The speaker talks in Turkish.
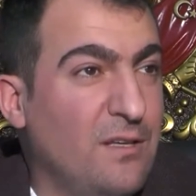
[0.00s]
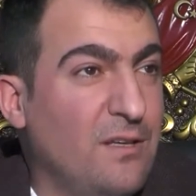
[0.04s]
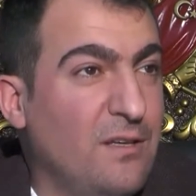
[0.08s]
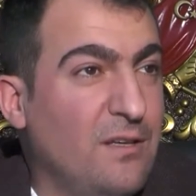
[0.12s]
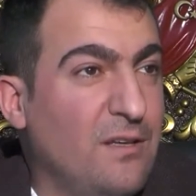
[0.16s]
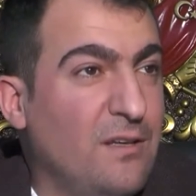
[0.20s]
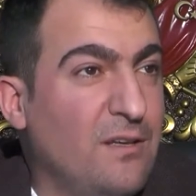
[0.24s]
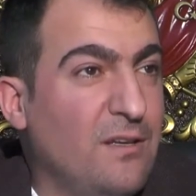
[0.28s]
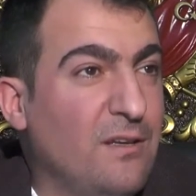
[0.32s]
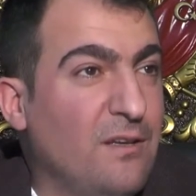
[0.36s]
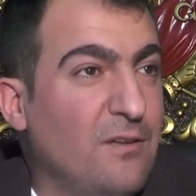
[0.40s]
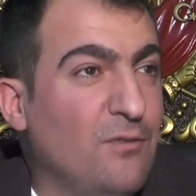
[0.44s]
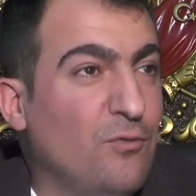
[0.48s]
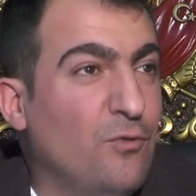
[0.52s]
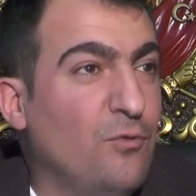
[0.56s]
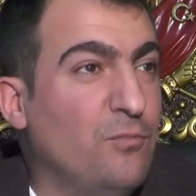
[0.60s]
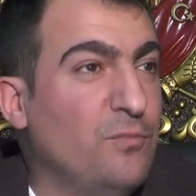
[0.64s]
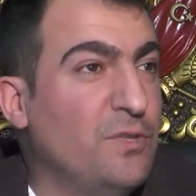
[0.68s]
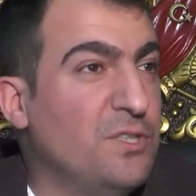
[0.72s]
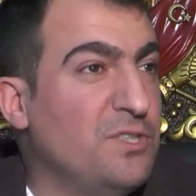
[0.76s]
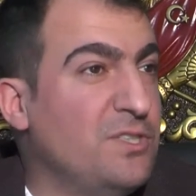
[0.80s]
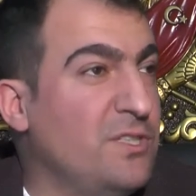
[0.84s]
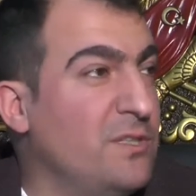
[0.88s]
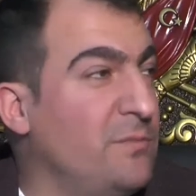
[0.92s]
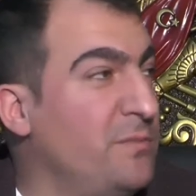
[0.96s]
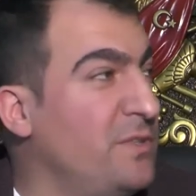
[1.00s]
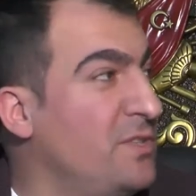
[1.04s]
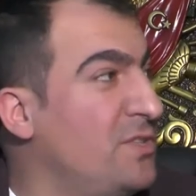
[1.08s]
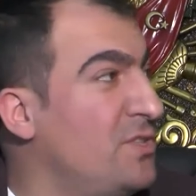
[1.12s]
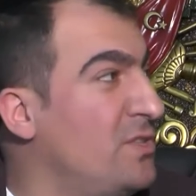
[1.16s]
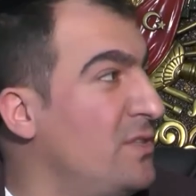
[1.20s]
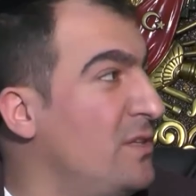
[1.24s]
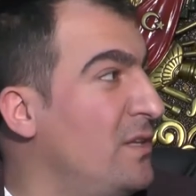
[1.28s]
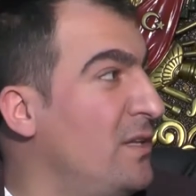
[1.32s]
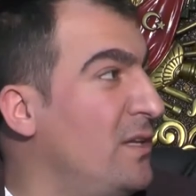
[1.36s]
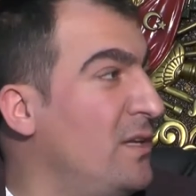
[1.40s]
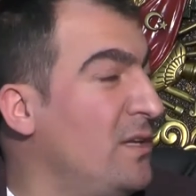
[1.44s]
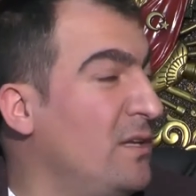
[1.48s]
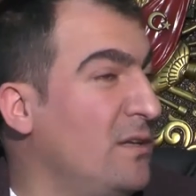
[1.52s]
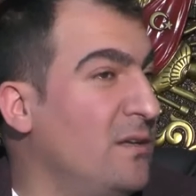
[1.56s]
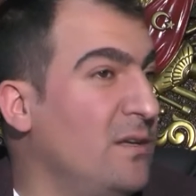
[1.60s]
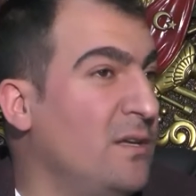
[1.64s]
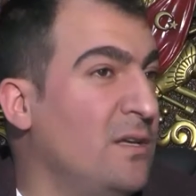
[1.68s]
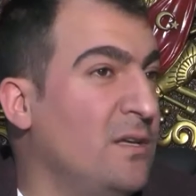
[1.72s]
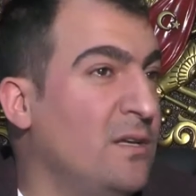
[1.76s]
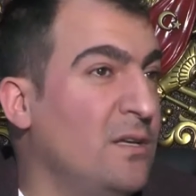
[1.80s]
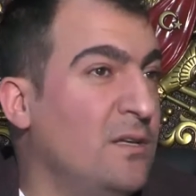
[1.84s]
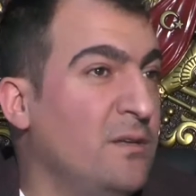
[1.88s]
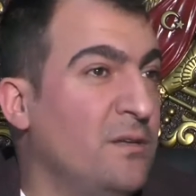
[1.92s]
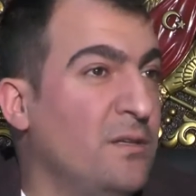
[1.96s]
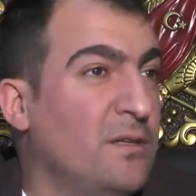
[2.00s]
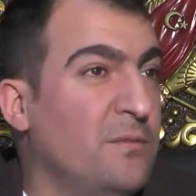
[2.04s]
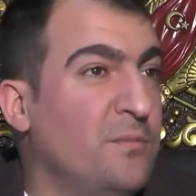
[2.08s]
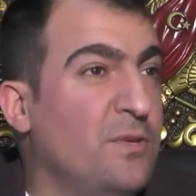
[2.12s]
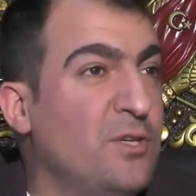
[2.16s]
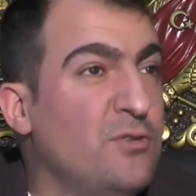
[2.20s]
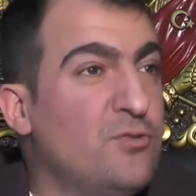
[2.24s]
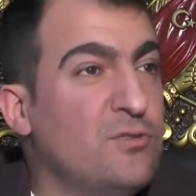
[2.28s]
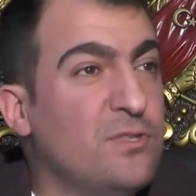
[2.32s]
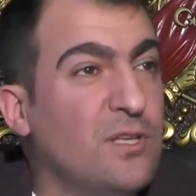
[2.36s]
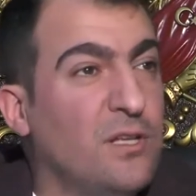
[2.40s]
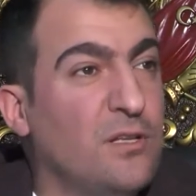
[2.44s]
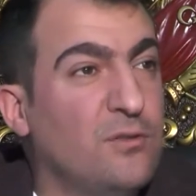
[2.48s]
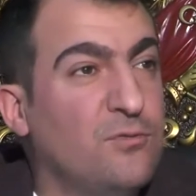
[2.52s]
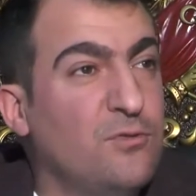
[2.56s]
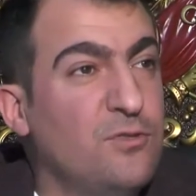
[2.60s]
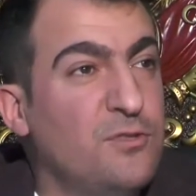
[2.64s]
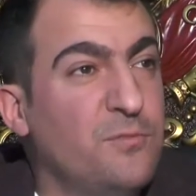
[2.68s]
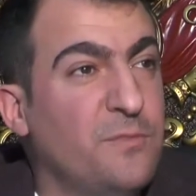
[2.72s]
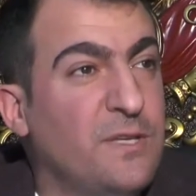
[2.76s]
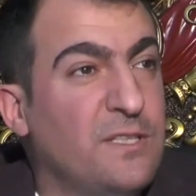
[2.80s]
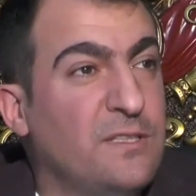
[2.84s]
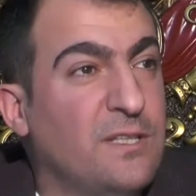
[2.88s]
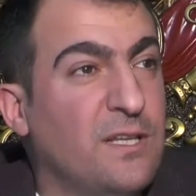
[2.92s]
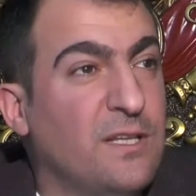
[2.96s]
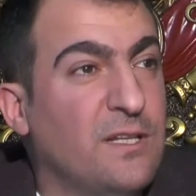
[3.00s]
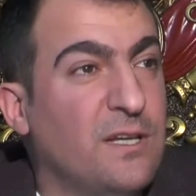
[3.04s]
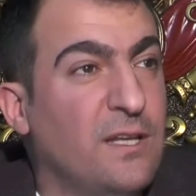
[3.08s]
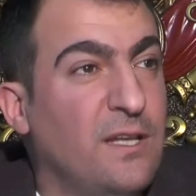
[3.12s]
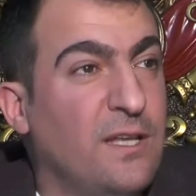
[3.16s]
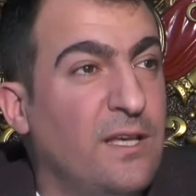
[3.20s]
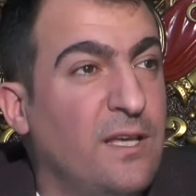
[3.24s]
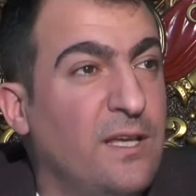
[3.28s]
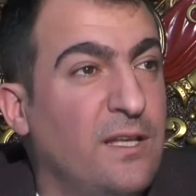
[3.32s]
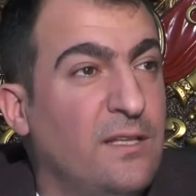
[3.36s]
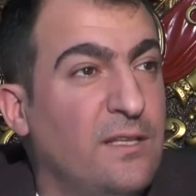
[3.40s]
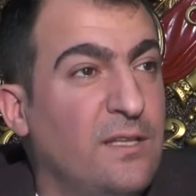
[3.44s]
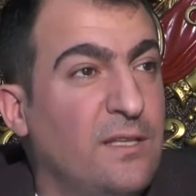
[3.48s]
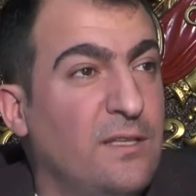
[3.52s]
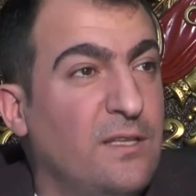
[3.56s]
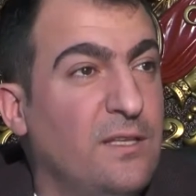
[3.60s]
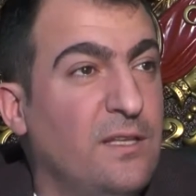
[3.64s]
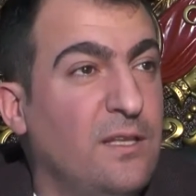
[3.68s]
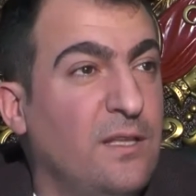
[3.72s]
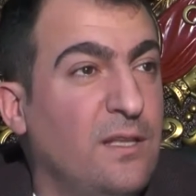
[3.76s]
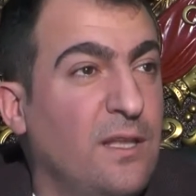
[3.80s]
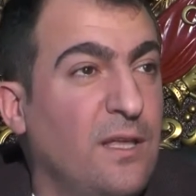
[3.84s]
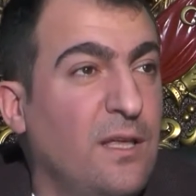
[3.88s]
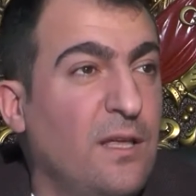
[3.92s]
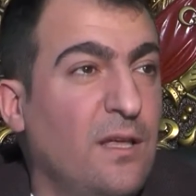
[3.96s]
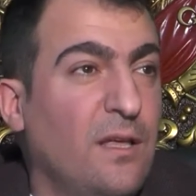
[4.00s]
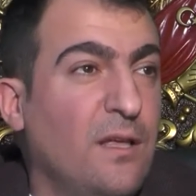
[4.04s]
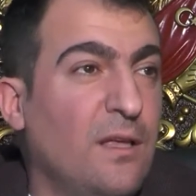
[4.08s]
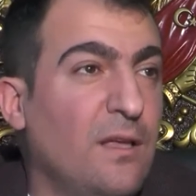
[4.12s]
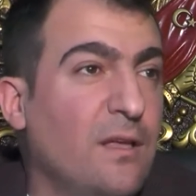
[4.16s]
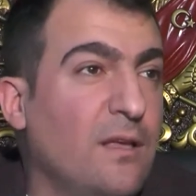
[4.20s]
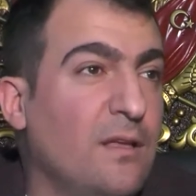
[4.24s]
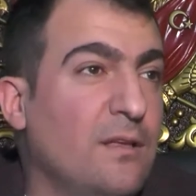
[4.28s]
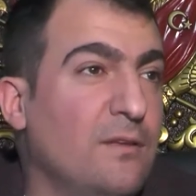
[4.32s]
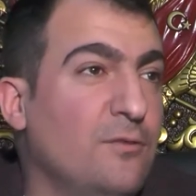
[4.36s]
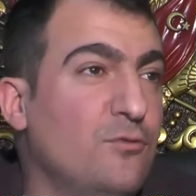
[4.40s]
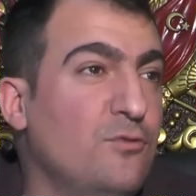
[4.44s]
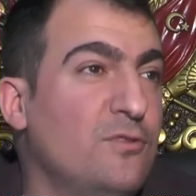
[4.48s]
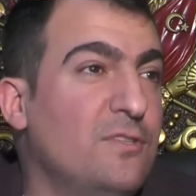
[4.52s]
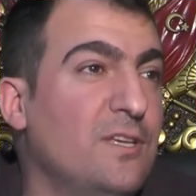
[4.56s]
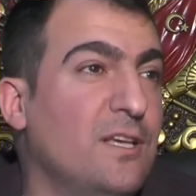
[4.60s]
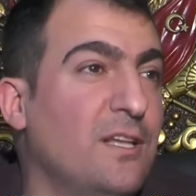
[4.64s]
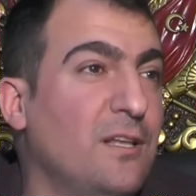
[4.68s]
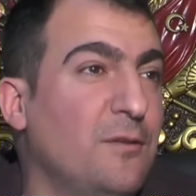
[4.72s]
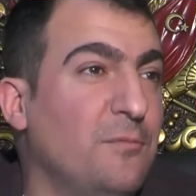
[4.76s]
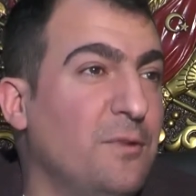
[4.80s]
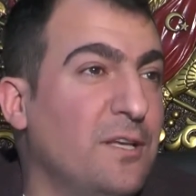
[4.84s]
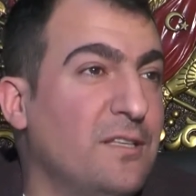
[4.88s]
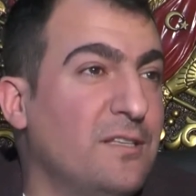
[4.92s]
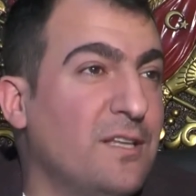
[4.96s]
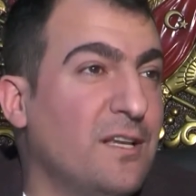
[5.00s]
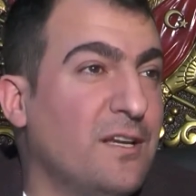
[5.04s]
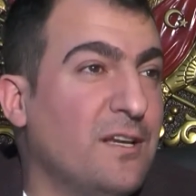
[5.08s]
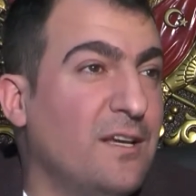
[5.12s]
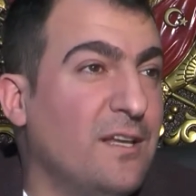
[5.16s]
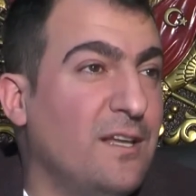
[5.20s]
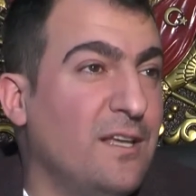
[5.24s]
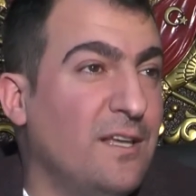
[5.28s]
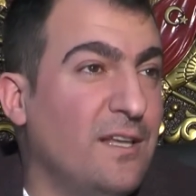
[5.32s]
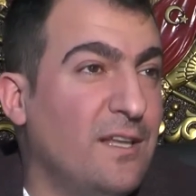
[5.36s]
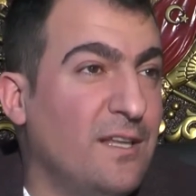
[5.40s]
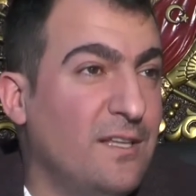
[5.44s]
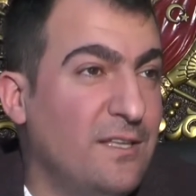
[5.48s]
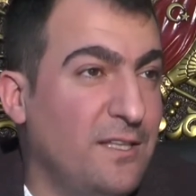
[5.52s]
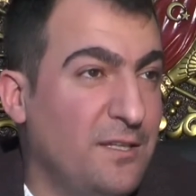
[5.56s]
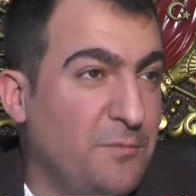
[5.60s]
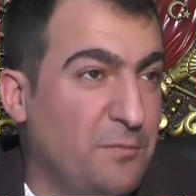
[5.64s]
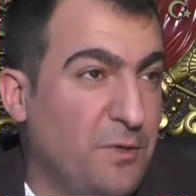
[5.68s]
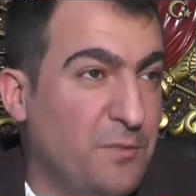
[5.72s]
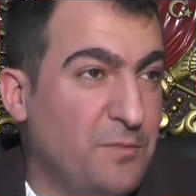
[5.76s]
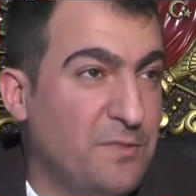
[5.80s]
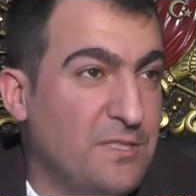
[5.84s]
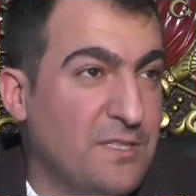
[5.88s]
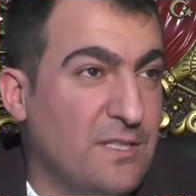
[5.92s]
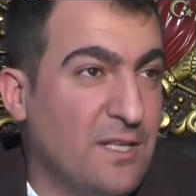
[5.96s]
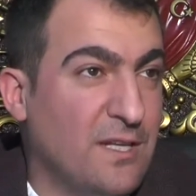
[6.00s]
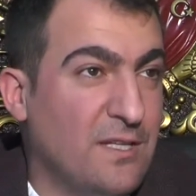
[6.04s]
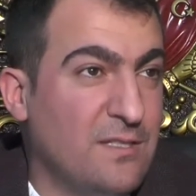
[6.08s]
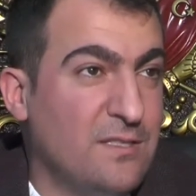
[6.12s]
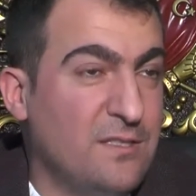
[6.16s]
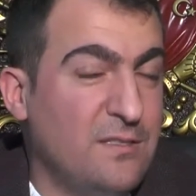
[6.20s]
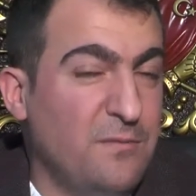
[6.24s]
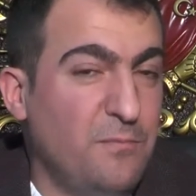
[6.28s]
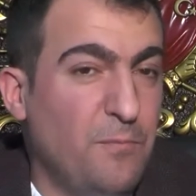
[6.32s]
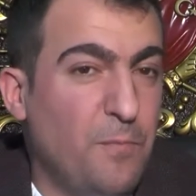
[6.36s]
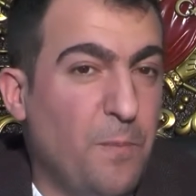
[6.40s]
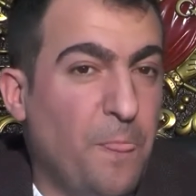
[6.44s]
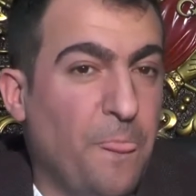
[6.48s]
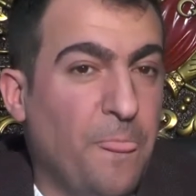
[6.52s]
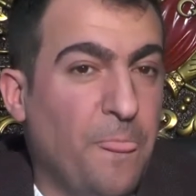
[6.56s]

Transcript: Tabii. 15-20 kişiyle e, 500-600 metrekare yerde değil de 150 metrekare yere girmemiz lazım.